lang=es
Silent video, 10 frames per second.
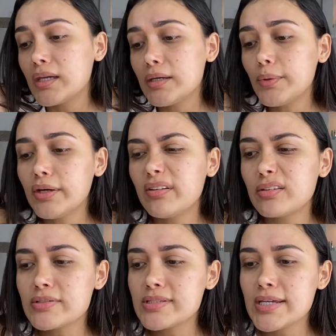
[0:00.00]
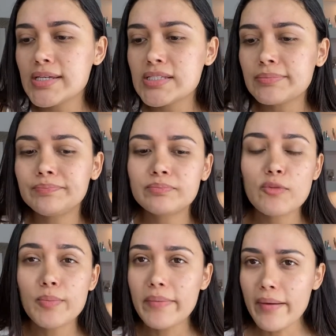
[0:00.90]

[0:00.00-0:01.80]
Y bueno, entonces yo me había